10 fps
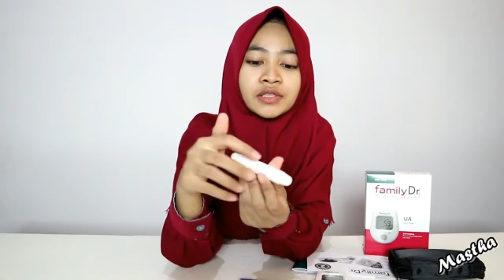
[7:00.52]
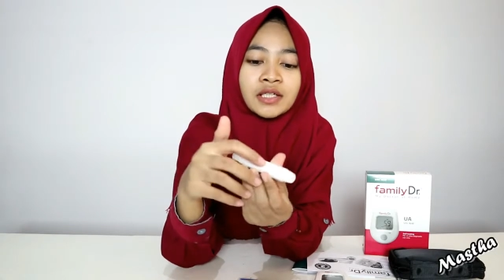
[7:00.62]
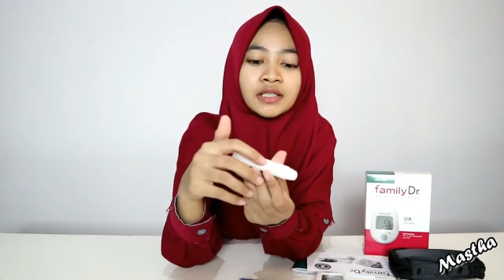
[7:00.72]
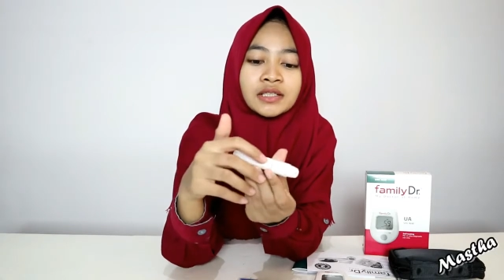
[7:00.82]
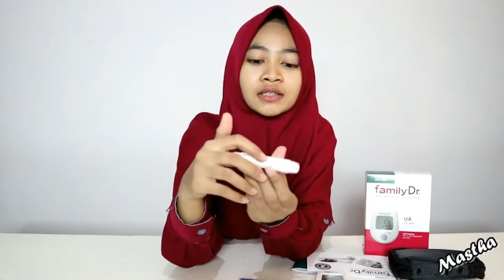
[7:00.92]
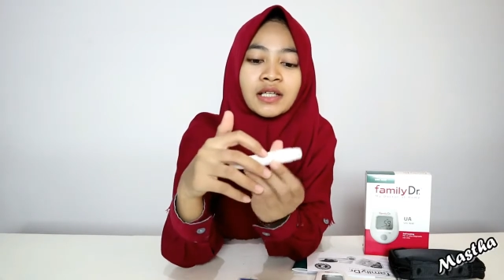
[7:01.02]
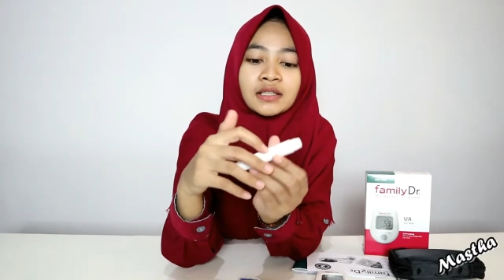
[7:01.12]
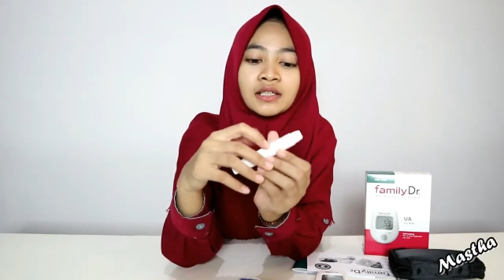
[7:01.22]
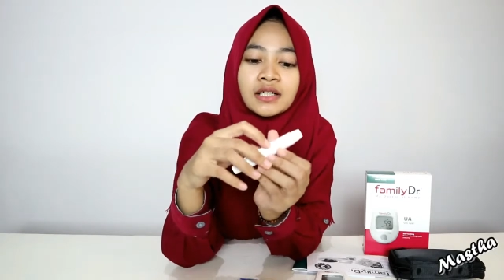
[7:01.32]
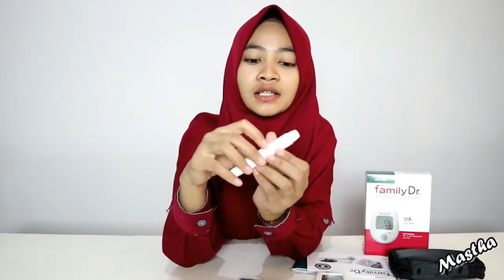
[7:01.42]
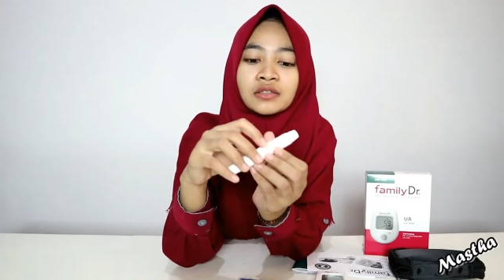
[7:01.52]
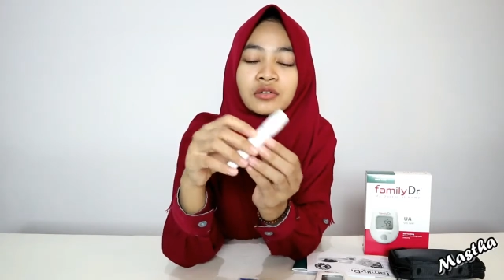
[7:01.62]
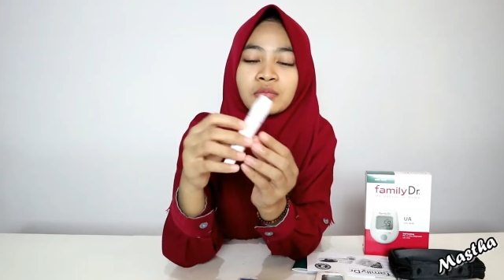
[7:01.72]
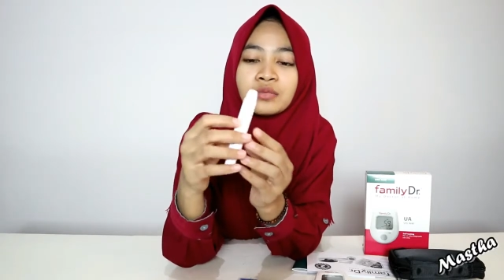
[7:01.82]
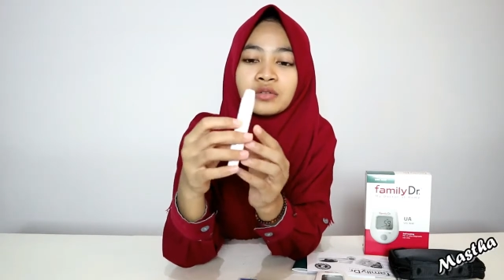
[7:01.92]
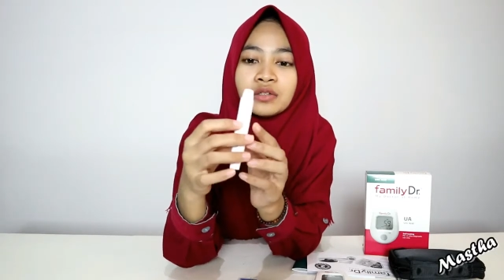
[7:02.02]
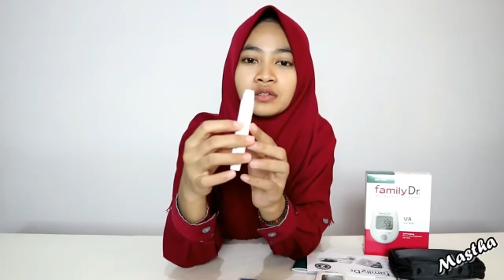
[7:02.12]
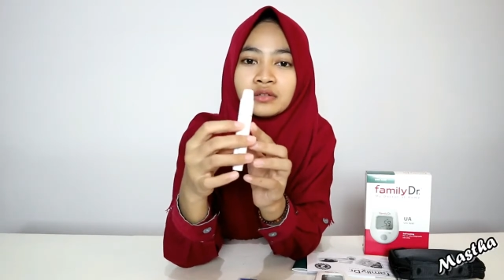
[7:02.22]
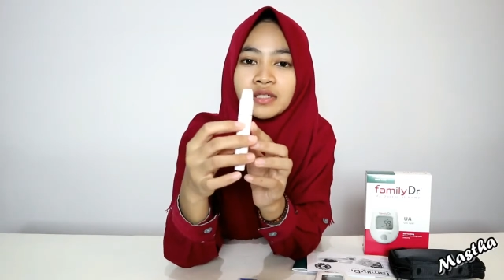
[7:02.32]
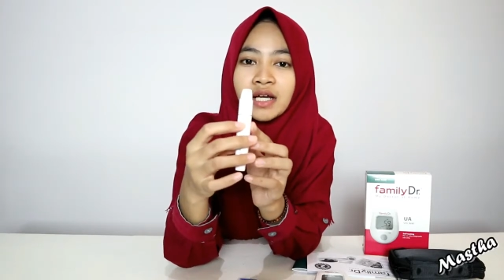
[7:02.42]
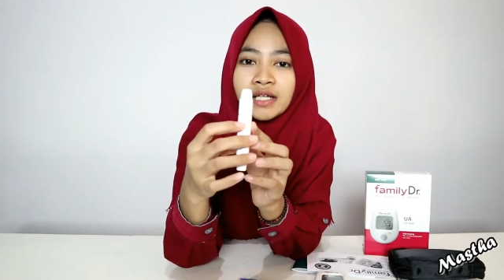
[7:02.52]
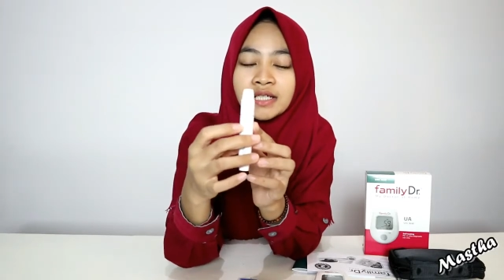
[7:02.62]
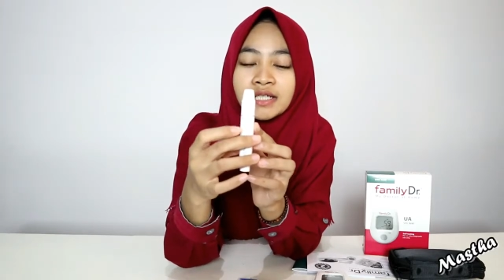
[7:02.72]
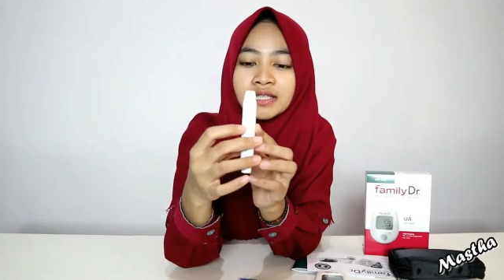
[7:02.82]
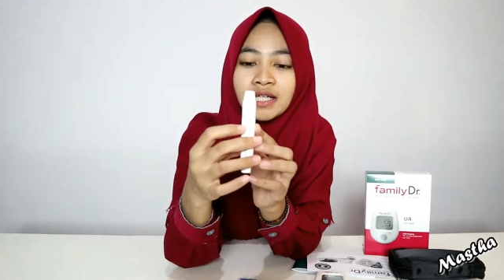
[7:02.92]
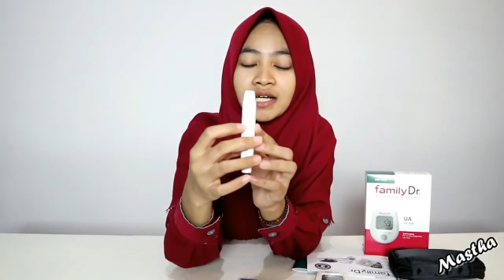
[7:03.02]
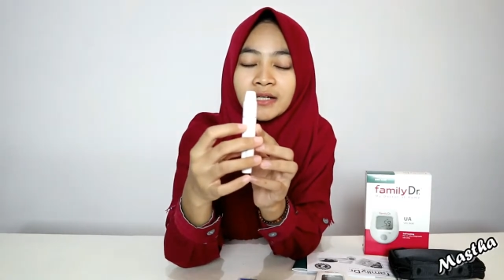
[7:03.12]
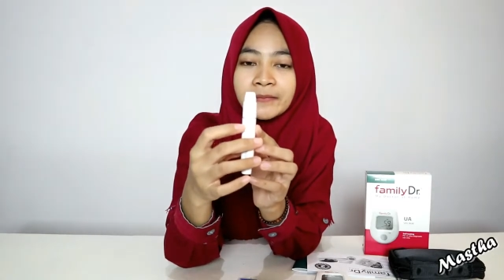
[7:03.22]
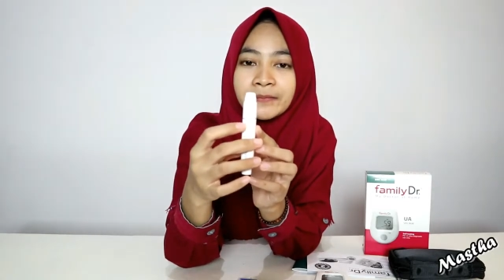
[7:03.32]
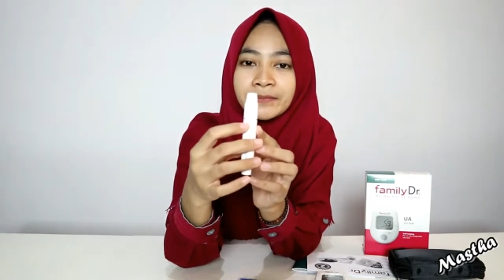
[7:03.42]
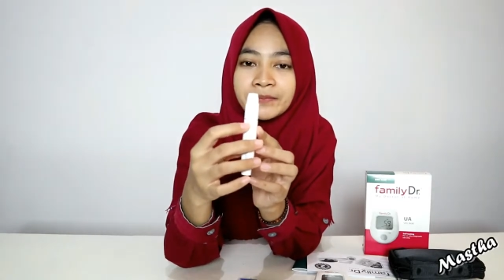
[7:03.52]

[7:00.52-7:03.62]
kemudian kita tekan tombol yang ada di tengah